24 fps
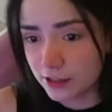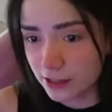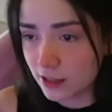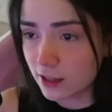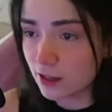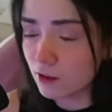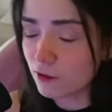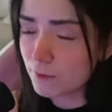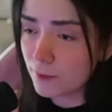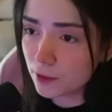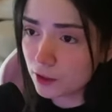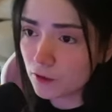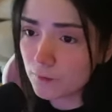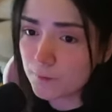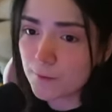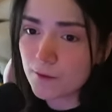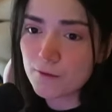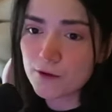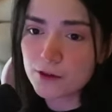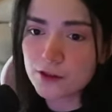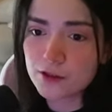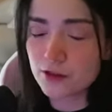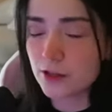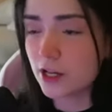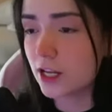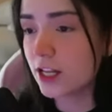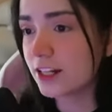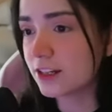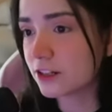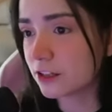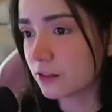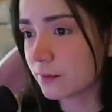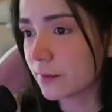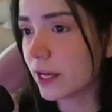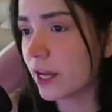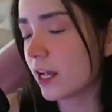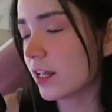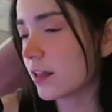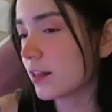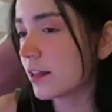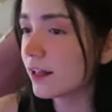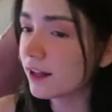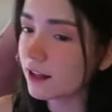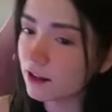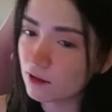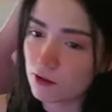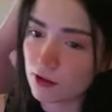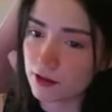si los votos profesionales son
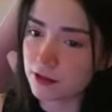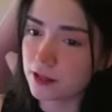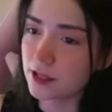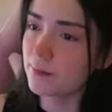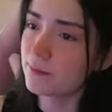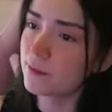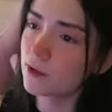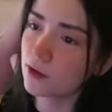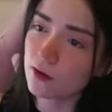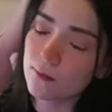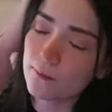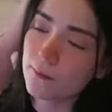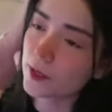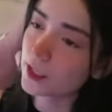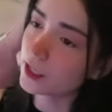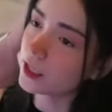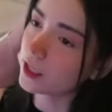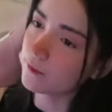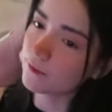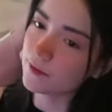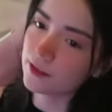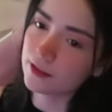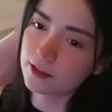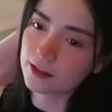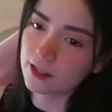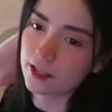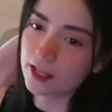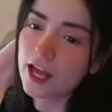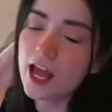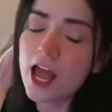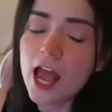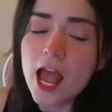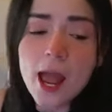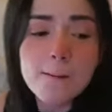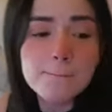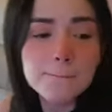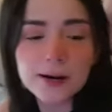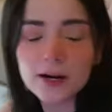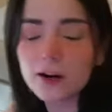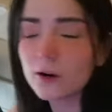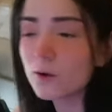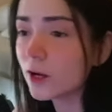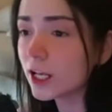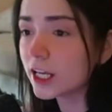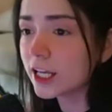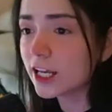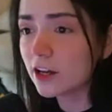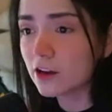Vegeta, lo acepto completamente.
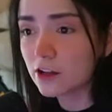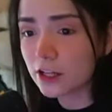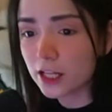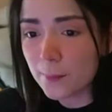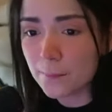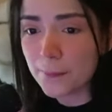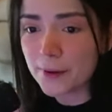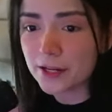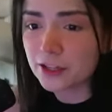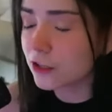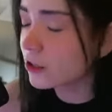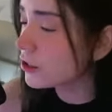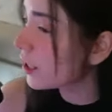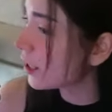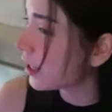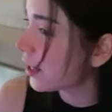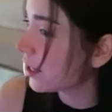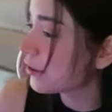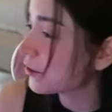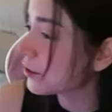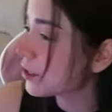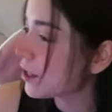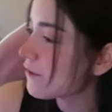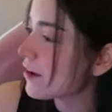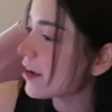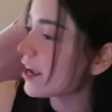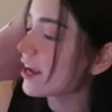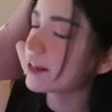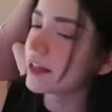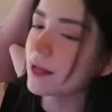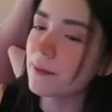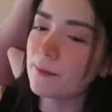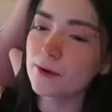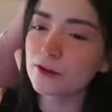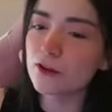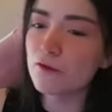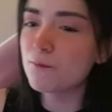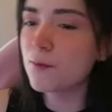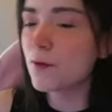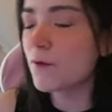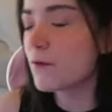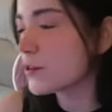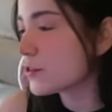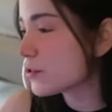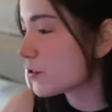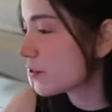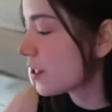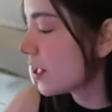Pero cualquier otra persona que no sea Vegeta en votos
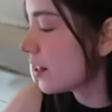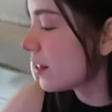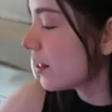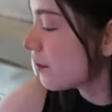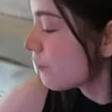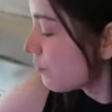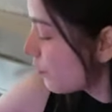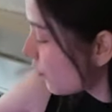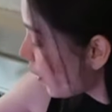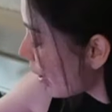profesionales,